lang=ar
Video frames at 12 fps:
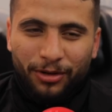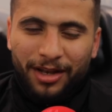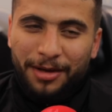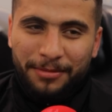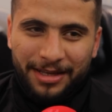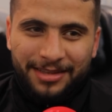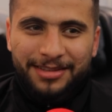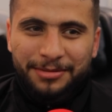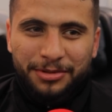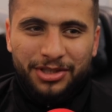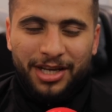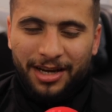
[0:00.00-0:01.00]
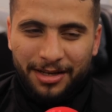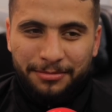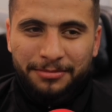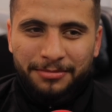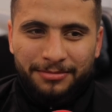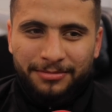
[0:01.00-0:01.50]
والله بجد مش كلام
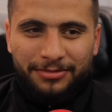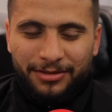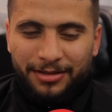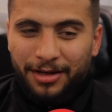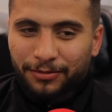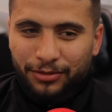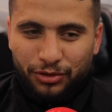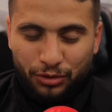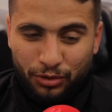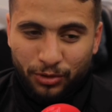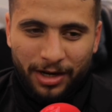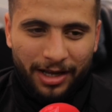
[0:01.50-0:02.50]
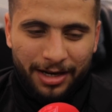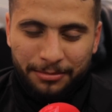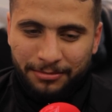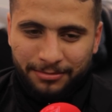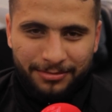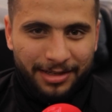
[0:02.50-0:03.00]
في التلفزيون ولا
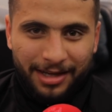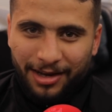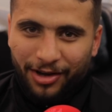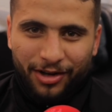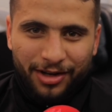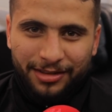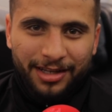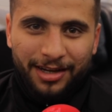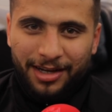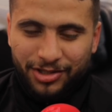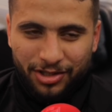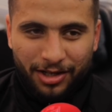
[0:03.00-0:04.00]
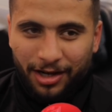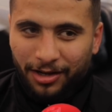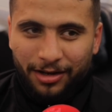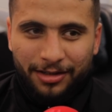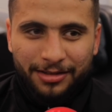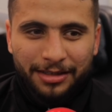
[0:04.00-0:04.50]
كلام على قناتنا عشان على
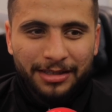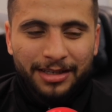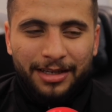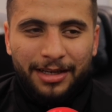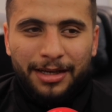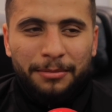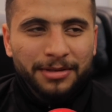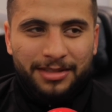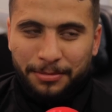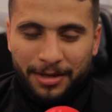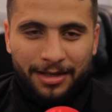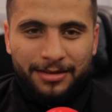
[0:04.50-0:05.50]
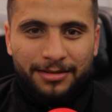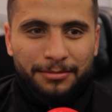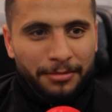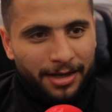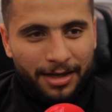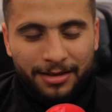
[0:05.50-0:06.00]
قناتنا بس بجد
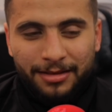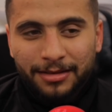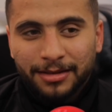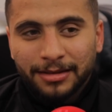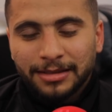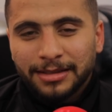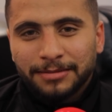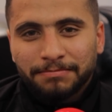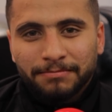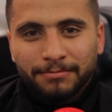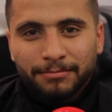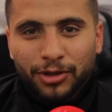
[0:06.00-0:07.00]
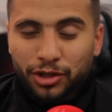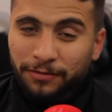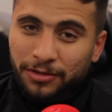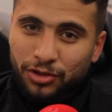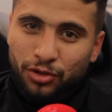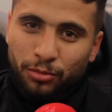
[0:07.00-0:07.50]
بجد ما
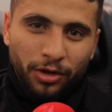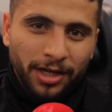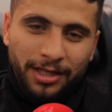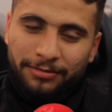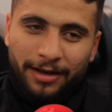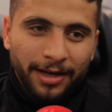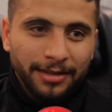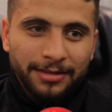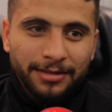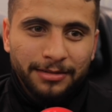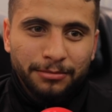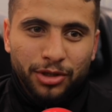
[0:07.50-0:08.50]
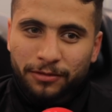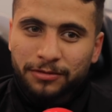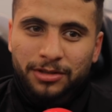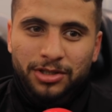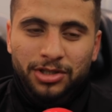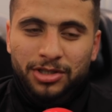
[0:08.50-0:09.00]
شفتش جمهور كده في حياتي ما
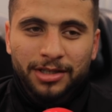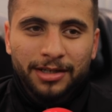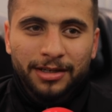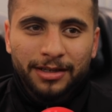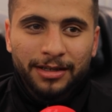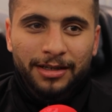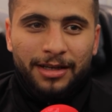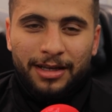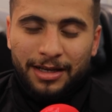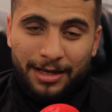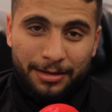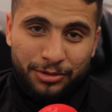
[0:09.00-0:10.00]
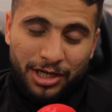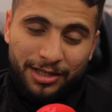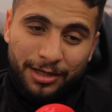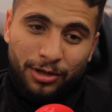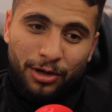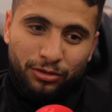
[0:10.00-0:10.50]
شفتش آه، انا مش
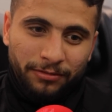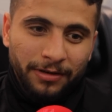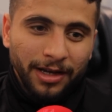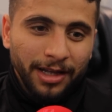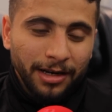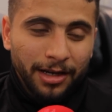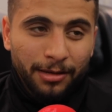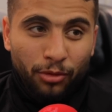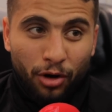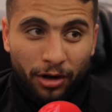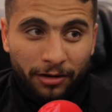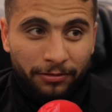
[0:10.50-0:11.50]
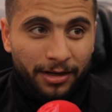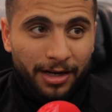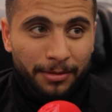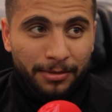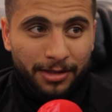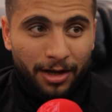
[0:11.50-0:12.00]
قادر اوصف لك المواقف اللي
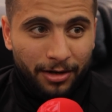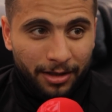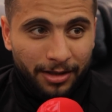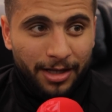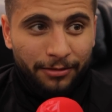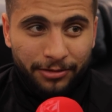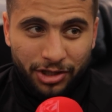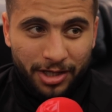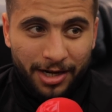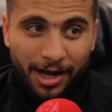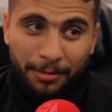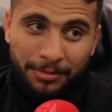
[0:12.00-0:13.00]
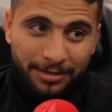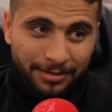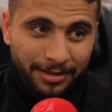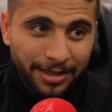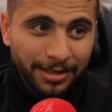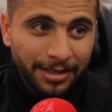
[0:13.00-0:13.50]
انا بتعرض لها في الشارع عامله
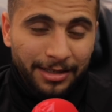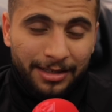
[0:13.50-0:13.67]
ازاي